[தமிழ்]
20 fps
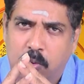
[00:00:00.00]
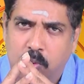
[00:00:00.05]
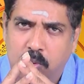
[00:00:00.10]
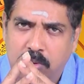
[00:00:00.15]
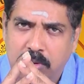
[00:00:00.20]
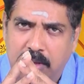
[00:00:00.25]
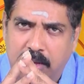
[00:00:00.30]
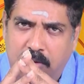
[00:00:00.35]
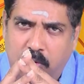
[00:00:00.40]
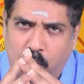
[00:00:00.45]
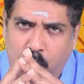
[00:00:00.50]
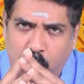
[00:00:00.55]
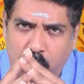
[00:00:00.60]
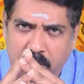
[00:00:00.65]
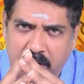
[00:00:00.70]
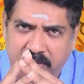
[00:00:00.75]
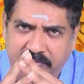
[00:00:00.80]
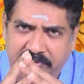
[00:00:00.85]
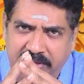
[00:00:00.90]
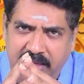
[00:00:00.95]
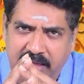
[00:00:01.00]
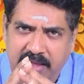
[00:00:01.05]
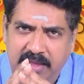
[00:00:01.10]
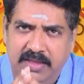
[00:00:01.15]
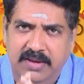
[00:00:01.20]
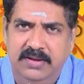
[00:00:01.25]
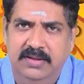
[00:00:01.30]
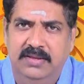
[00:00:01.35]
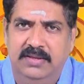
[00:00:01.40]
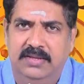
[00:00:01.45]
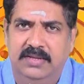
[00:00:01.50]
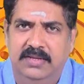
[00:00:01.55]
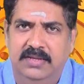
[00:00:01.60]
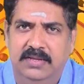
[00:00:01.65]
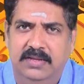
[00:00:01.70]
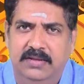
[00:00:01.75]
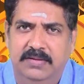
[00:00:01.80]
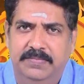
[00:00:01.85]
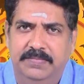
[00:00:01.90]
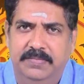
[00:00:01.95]
உங்கள் கூடவே இருந்து
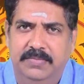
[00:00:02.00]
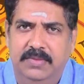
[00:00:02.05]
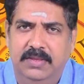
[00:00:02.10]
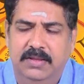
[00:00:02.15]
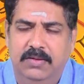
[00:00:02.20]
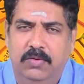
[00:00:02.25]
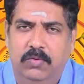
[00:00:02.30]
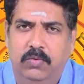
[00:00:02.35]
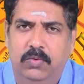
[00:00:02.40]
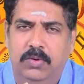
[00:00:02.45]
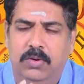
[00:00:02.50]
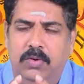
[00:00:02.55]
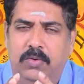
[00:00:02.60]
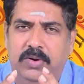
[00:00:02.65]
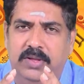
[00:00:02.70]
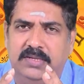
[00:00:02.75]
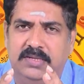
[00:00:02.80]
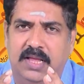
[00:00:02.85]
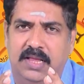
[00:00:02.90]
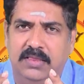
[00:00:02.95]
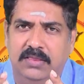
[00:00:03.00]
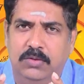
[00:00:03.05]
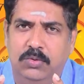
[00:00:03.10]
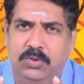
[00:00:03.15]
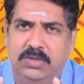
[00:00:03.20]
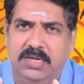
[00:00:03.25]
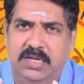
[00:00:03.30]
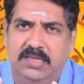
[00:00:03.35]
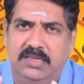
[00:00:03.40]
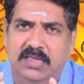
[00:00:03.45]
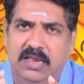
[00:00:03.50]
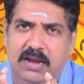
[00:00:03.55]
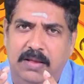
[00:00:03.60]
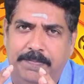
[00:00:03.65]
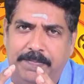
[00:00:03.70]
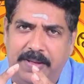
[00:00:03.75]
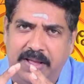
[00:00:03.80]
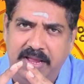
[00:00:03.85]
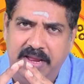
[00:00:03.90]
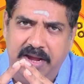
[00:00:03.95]
உங்களோட
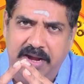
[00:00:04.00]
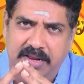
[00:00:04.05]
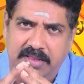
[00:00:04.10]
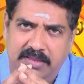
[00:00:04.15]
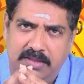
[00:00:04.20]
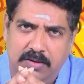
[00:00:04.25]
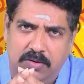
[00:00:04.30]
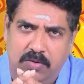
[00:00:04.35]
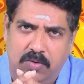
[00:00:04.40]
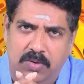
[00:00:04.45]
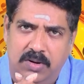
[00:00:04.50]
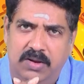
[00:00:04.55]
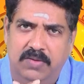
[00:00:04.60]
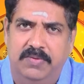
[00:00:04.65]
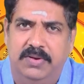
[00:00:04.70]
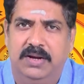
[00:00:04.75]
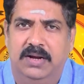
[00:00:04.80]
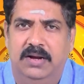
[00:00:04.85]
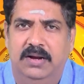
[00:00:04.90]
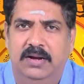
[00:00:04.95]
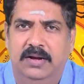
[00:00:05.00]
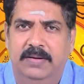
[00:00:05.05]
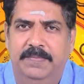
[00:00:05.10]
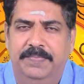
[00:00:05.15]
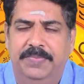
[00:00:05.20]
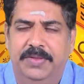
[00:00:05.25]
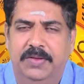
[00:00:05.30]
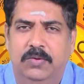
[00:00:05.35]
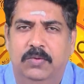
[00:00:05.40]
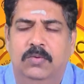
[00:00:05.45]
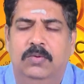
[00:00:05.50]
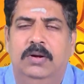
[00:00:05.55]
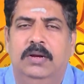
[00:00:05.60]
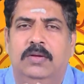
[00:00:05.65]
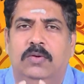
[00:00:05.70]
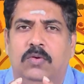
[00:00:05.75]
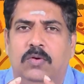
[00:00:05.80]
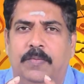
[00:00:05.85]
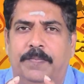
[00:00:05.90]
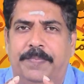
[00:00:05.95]
சந்தோஷத்தில் பங்கெடுத்து கொண்டவர்கள்
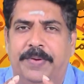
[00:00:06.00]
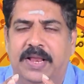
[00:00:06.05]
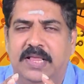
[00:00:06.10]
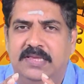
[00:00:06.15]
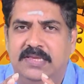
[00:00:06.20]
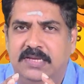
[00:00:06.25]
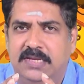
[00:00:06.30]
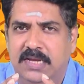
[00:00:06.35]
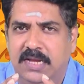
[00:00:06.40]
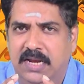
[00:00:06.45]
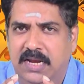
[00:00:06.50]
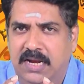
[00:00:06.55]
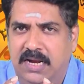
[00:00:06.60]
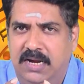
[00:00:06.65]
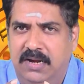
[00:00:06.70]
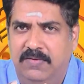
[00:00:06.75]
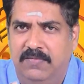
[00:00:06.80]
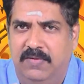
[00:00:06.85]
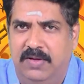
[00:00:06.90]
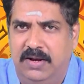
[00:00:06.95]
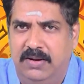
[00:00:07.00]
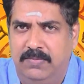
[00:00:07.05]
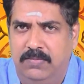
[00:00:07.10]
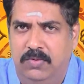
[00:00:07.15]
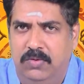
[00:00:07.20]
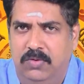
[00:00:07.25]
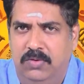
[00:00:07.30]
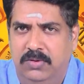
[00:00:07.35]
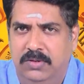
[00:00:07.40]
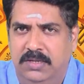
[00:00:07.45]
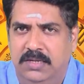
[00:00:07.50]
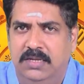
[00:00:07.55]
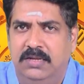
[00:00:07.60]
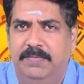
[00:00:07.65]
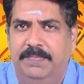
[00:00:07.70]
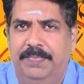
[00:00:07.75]
உங்களுக்கு ஒரு பிரச்சனைன்னு வரும்போது